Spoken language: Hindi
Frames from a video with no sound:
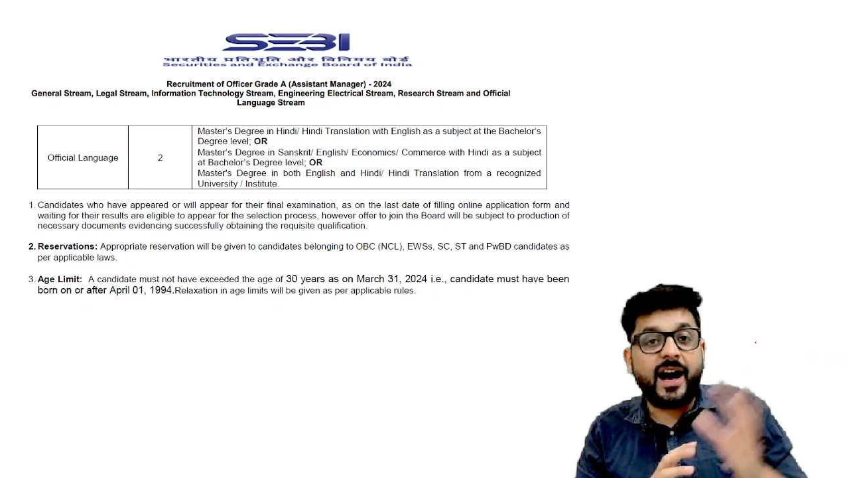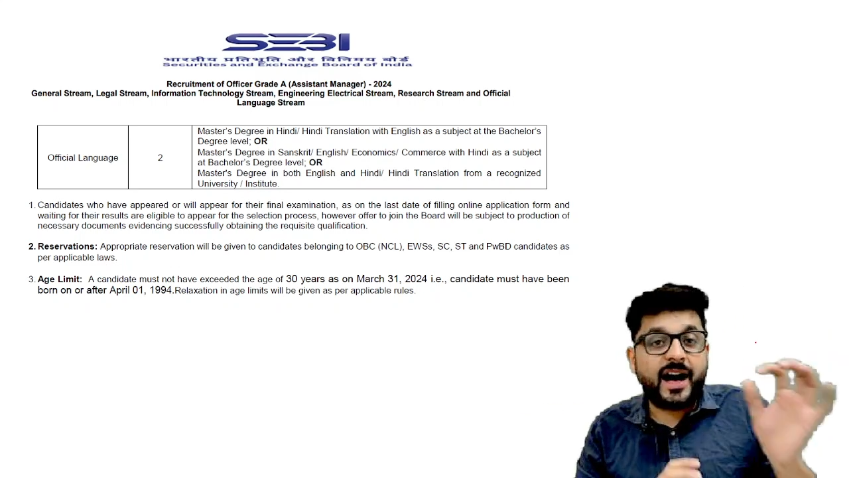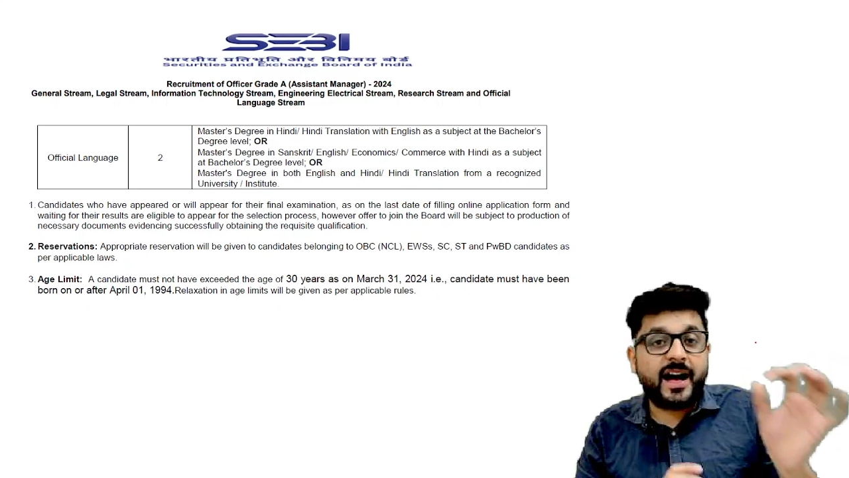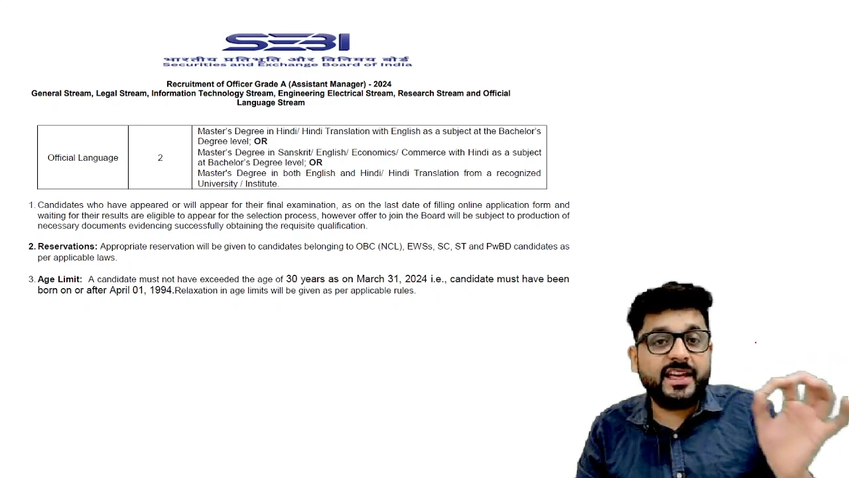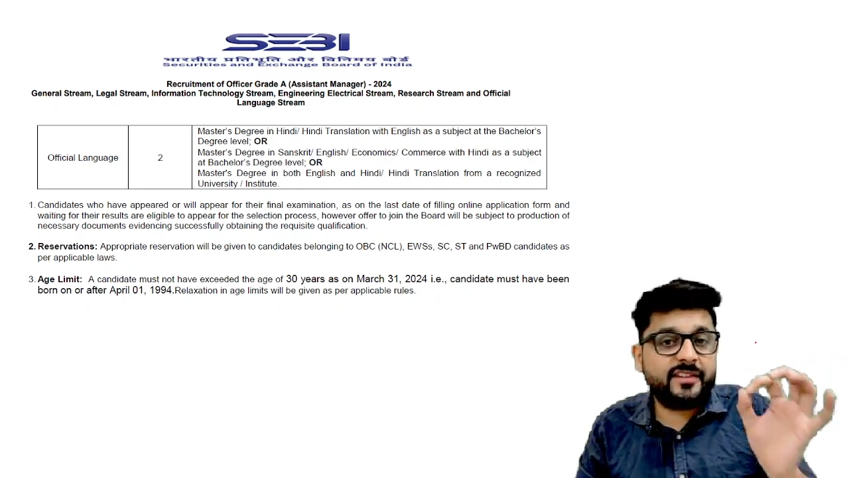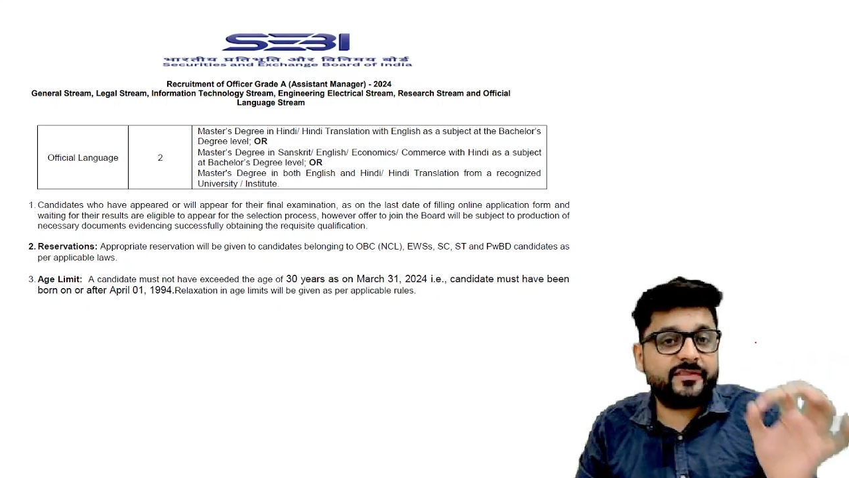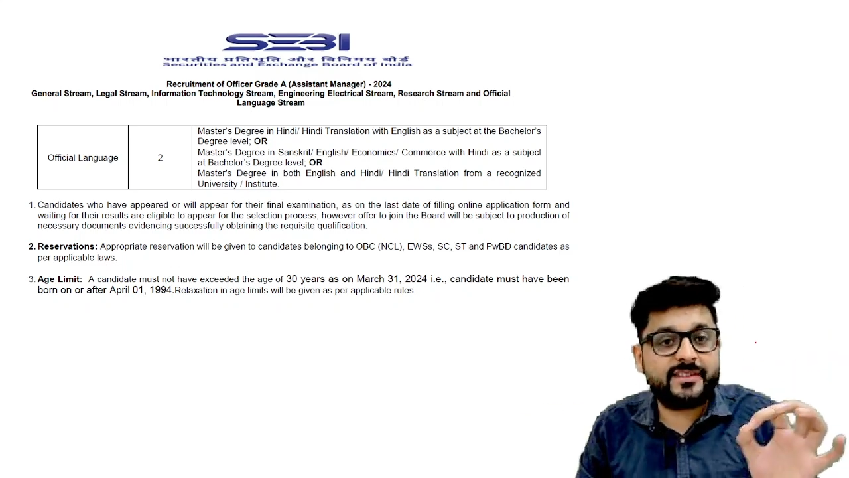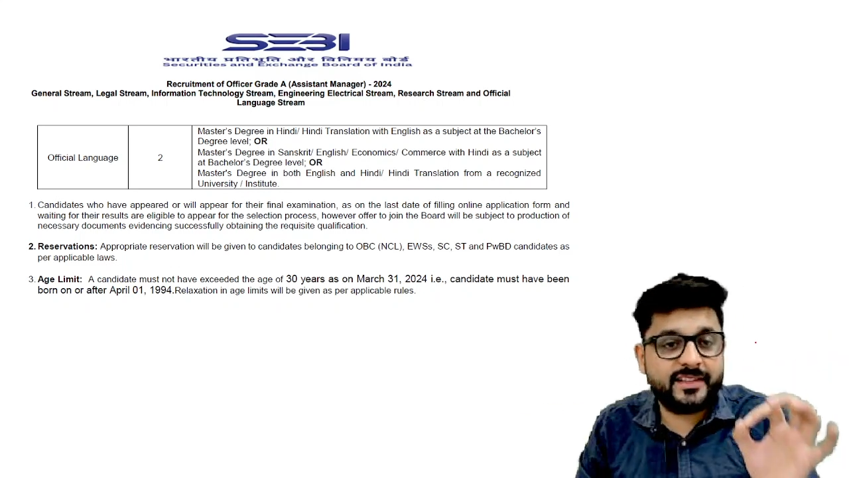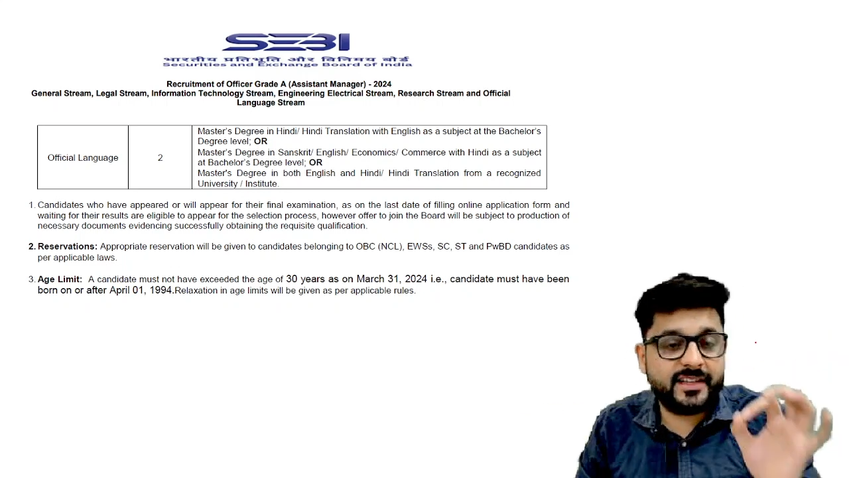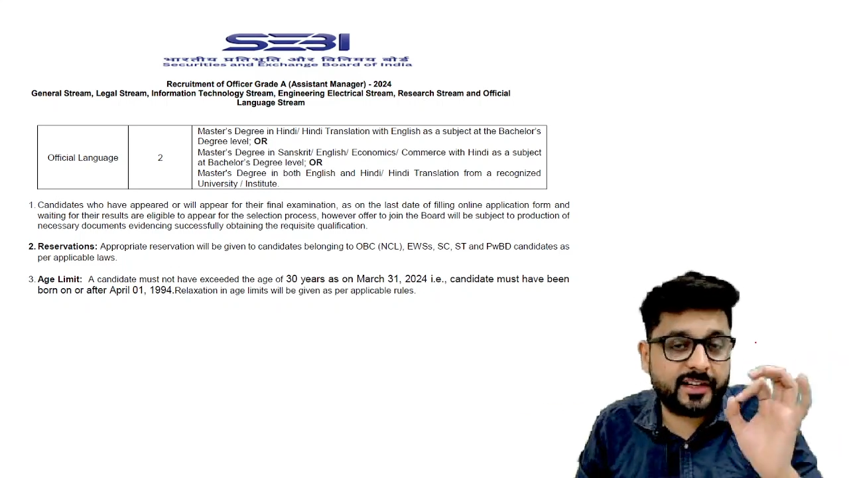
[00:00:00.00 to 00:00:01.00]
आई
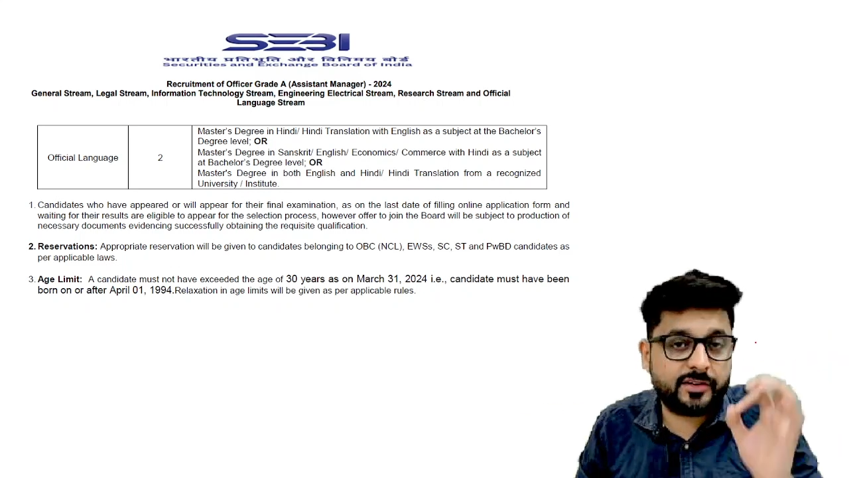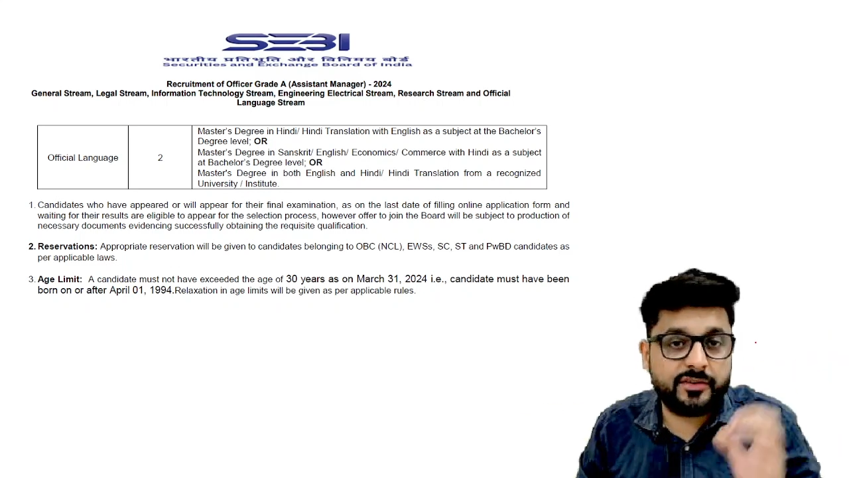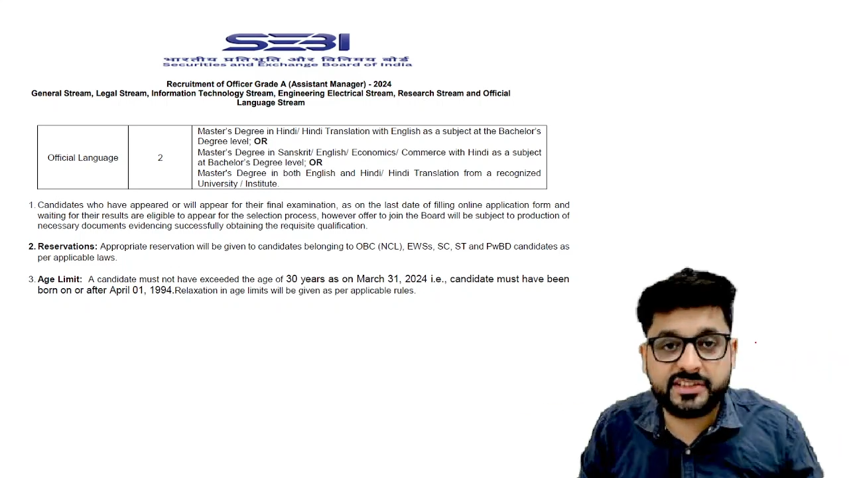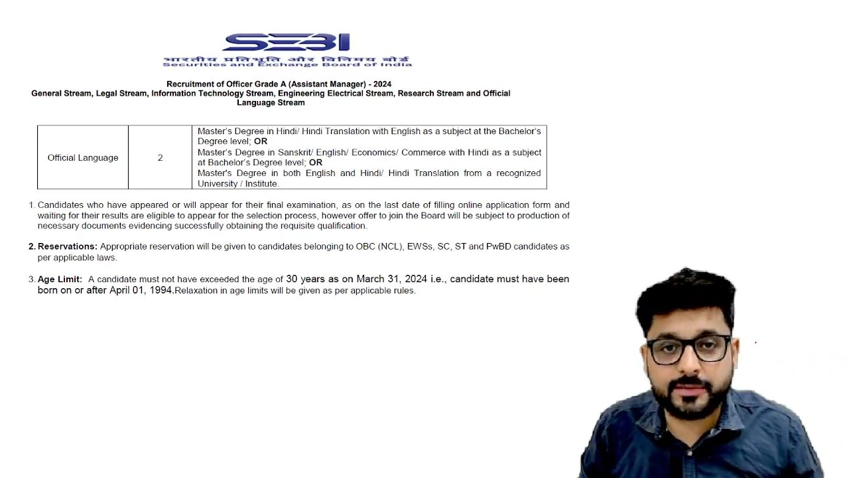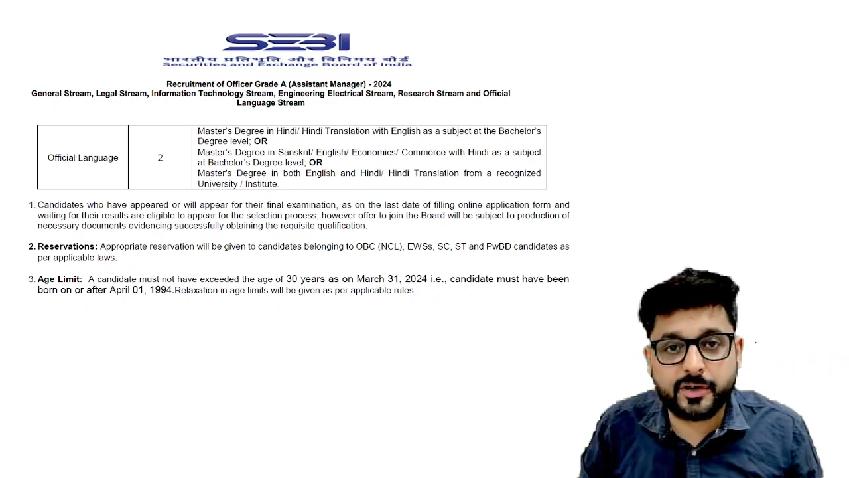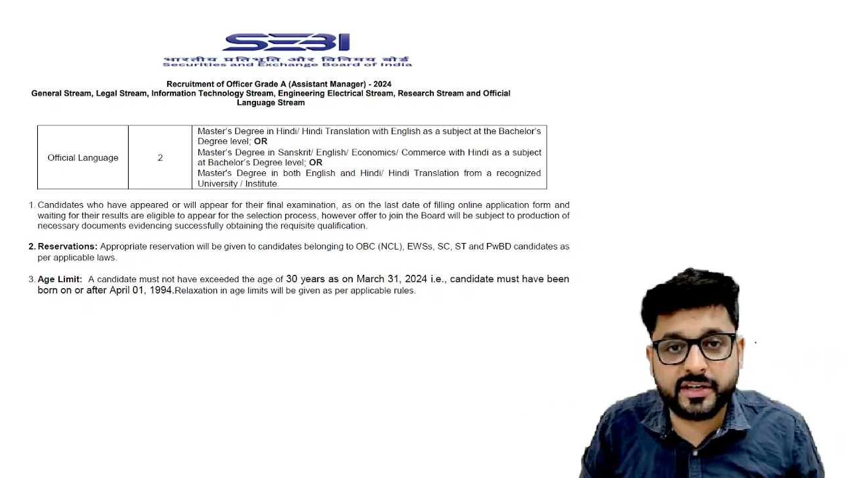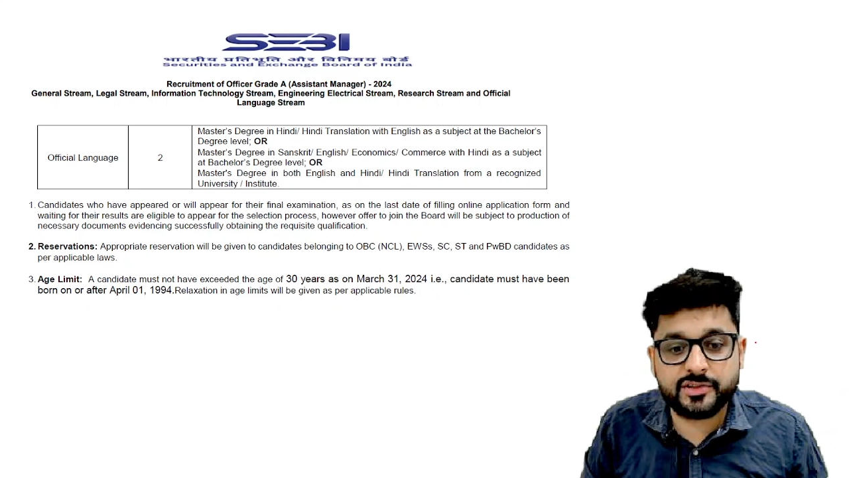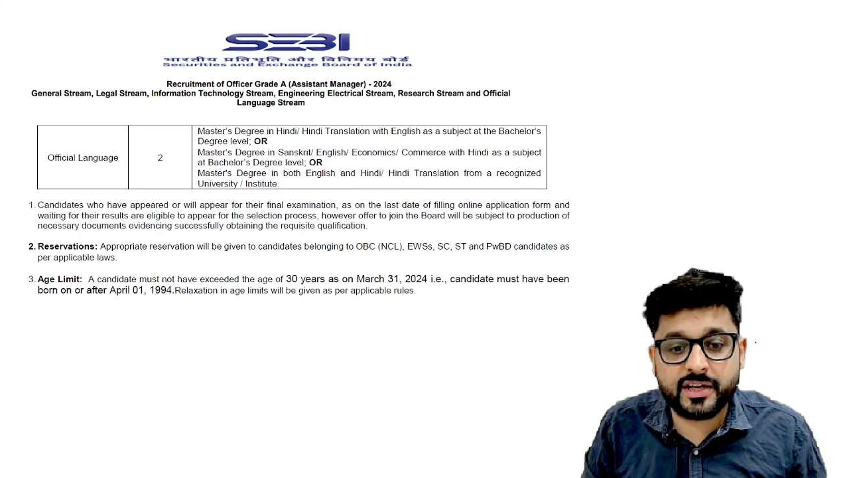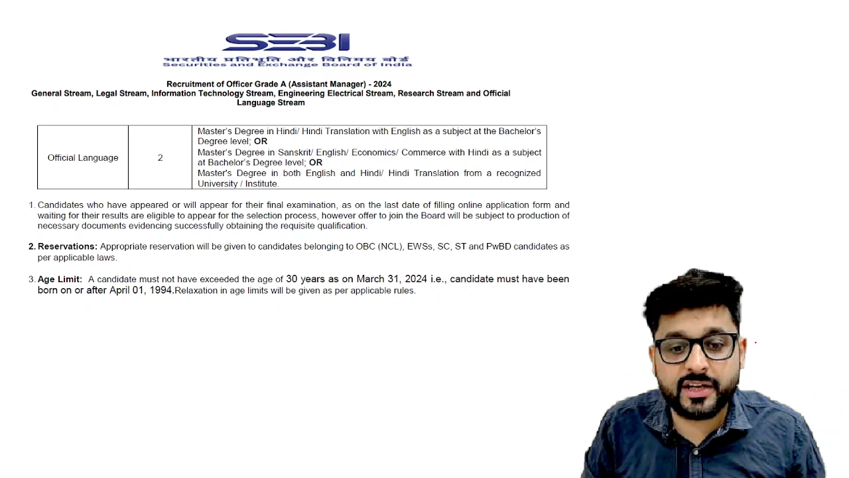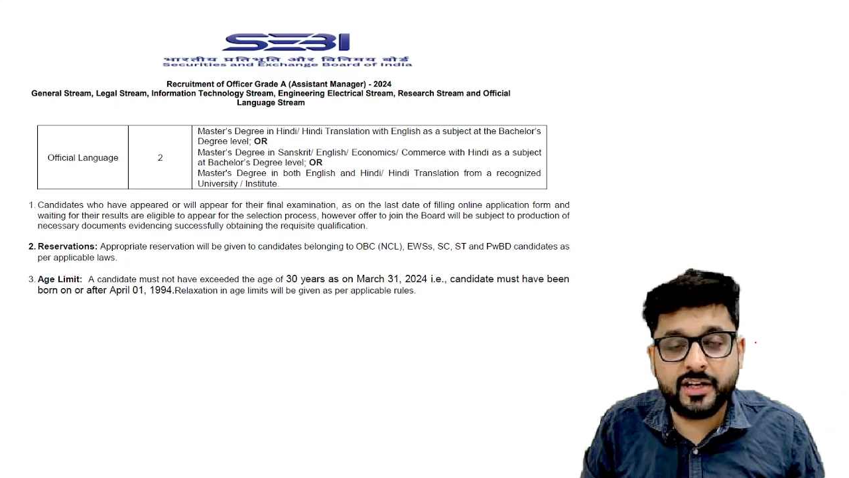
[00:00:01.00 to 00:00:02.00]
रेगुलेटरी बॉडी
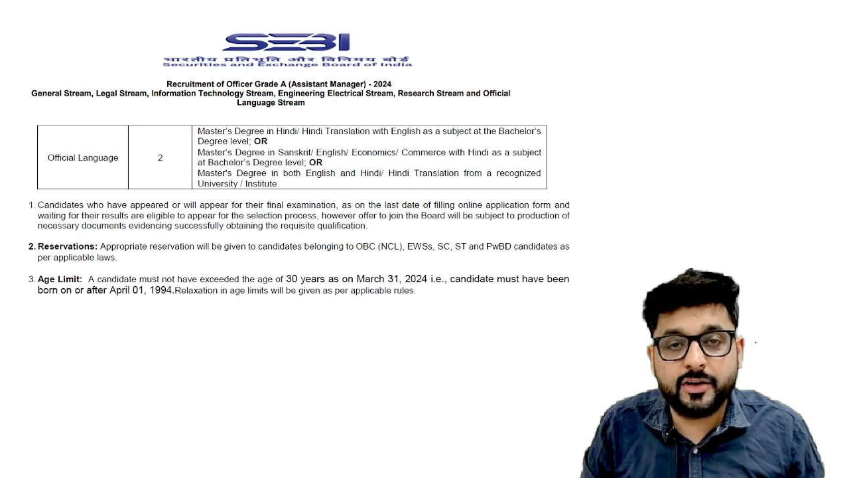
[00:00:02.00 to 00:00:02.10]
जो है